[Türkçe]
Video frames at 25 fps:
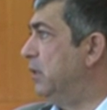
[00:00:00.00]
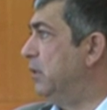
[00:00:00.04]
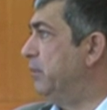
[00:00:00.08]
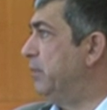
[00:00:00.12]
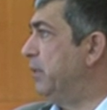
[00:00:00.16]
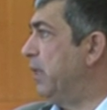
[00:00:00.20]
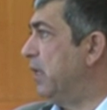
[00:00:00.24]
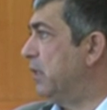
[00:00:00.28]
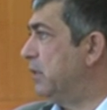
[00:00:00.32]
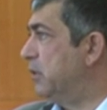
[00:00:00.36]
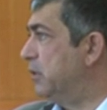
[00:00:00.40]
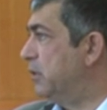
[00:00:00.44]

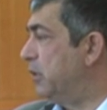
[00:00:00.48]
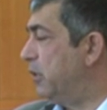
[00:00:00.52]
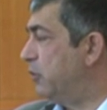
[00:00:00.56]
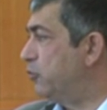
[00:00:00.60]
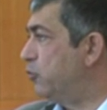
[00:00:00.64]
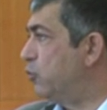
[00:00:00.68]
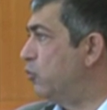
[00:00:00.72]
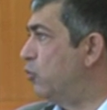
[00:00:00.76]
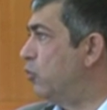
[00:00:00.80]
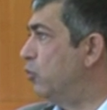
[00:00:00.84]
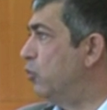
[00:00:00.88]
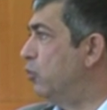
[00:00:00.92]
bir
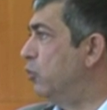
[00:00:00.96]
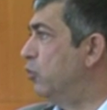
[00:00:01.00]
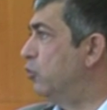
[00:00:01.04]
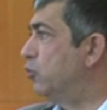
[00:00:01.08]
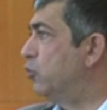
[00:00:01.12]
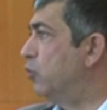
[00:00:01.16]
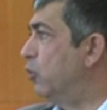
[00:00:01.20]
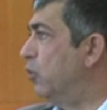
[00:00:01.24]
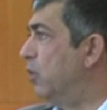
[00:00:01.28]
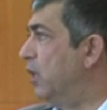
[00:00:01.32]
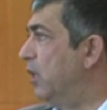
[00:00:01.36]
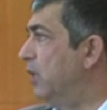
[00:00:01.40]
akreditasyon
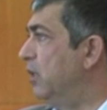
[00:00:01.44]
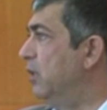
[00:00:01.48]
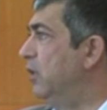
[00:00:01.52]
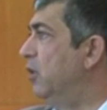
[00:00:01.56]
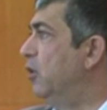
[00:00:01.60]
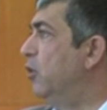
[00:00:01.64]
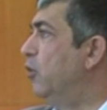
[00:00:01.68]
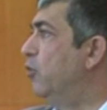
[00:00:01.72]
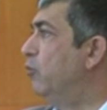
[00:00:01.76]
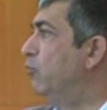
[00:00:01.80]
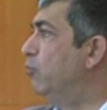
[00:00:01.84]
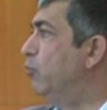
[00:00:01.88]
kuruluşu olan
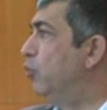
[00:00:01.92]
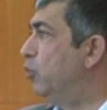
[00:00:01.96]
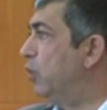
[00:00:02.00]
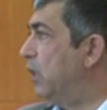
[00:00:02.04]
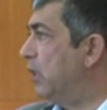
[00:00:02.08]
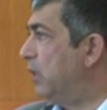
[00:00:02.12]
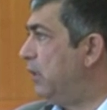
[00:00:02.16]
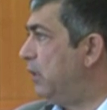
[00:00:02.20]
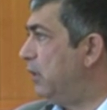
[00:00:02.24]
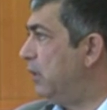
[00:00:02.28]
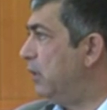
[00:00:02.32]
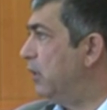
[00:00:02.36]

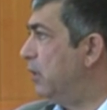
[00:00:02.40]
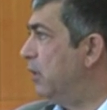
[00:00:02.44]
MÜREK